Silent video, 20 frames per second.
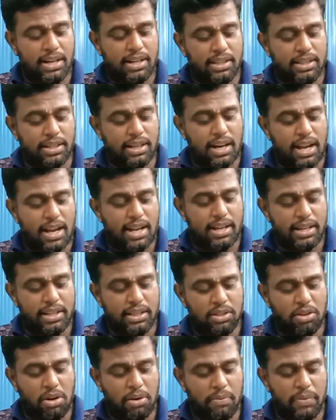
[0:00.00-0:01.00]
இருக்குதுங்களா
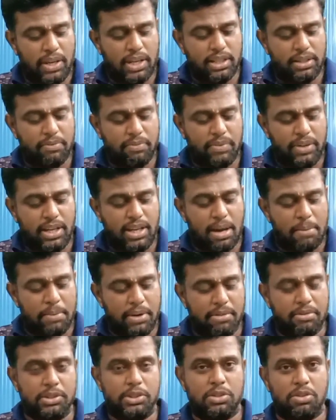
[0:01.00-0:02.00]
இது ஒரு வி வி
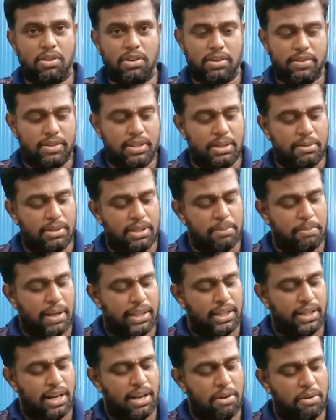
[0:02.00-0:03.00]
அப்படின்னு வச்சுக்கோங்க இதை வந்து
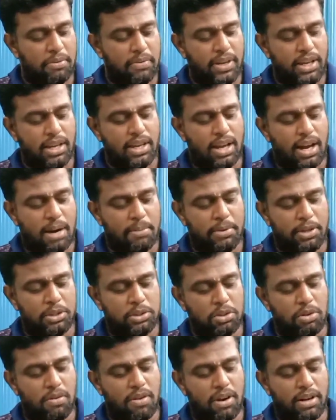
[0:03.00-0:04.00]
பார்த்தீங்கன்னா ஒரு வி
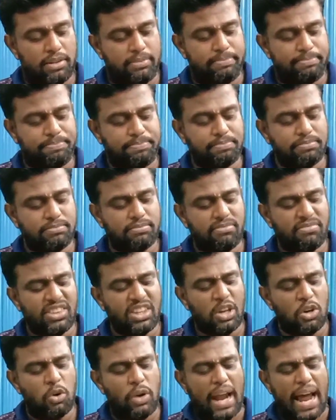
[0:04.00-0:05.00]
அப்படின்னு சொல்லுவாங்க
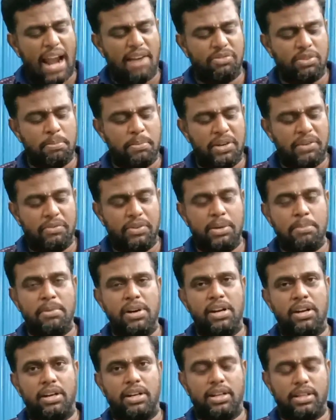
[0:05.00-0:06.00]
ஒரு ஆல்ஃபபெட் வி
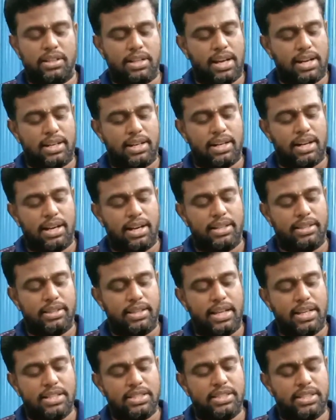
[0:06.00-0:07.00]
மாதிரி இருக்குது கரெக்டுங்களா
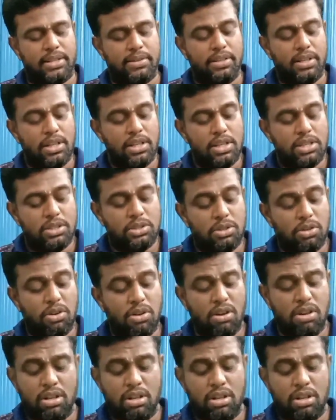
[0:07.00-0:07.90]
இந்த எஜ்ஜு ஸோ